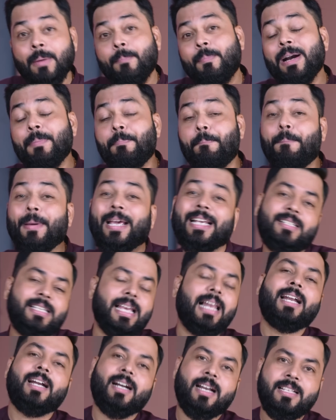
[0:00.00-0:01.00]
पण
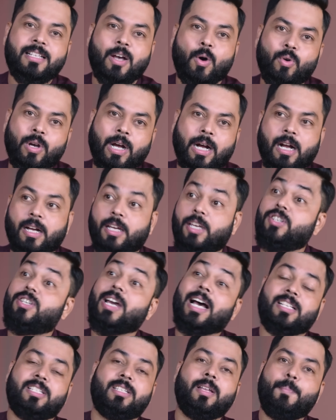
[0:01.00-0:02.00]
पिक्सेलकडे जाऊ नका की
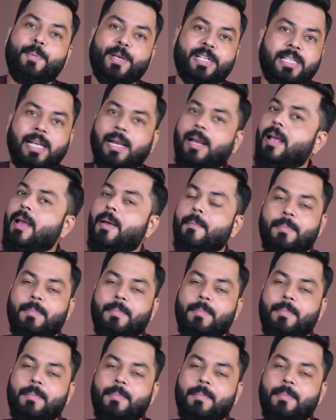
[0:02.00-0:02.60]
जास्त पिक्सेल